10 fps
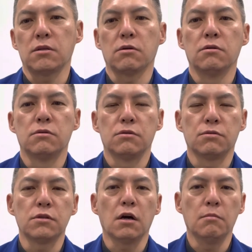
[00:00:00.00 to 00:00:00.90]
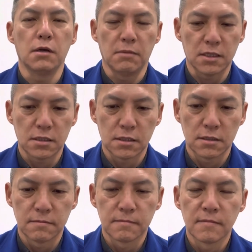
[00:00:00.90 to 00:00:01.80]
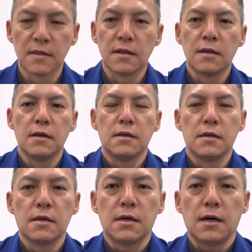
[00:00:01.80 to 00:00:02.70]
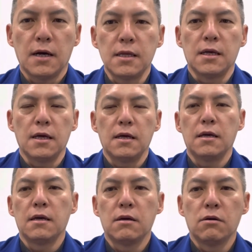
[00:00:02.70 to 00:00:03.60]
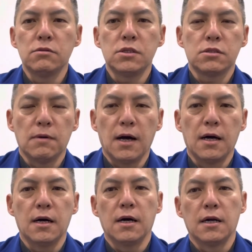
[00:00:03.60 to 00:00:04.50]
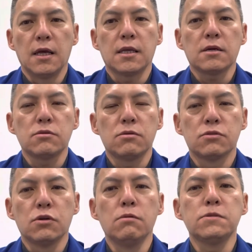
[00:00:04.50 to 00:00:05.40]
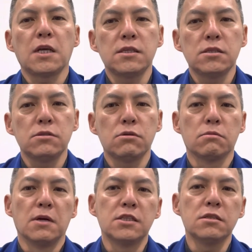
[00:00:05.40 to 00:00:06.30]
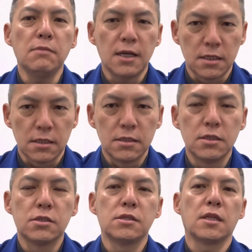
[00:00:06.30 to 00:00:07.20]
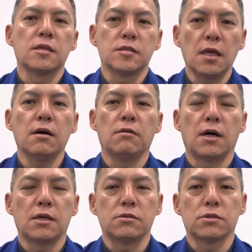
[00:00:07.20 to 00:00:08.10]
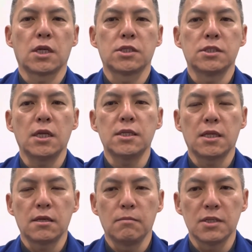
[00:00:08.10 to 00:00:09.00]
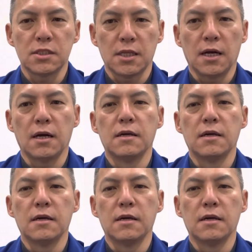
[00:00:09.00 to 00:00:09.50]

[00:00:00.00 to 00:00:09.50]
いというふうに思います。はい、えー、本日は冷却塔の丈夫散水槽の目詰まりについてですねお話をさせていただきました